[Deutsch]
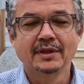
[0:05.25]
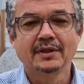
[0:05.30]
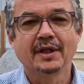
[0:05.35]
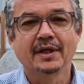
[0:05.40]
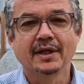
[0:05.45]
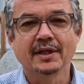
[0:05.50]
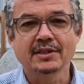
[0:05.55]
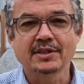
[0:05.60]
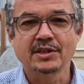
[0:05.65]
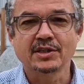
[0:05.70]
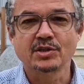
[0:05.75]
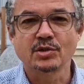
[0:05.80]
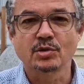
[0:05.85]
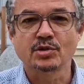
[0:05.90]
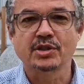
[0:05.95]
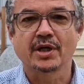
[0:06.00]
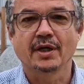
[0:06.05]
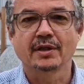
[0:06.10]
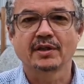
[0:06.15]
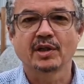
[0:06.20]
der erste
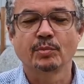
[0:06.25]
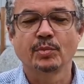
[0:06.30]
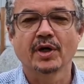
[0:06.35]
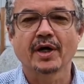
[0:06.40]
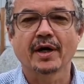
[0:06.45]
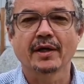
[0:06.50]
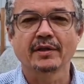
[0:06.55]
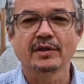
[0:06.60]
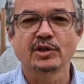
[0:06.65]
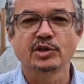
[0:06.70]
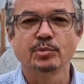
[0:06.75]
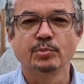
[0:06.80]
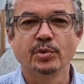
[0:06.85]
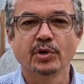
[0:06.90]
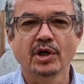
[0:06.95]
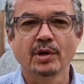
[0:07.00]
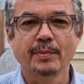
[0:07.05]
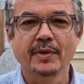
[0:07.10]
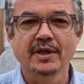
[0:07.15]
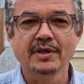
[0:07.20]
sozialdemokratische
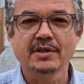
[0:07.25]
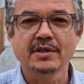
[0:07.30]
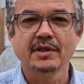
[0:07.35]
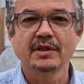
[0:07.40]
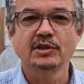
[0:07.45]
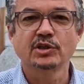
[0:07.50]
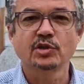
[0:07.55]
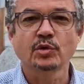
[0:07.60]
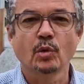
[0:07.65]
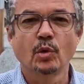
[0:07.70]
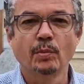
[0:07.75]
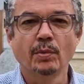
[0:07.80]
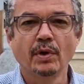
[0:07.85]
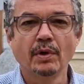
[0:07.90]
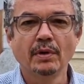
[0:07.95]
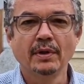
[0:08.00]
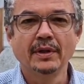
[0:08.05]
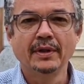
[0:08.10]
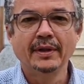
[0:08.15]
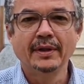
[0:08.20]
Bürgermeister in Strobel.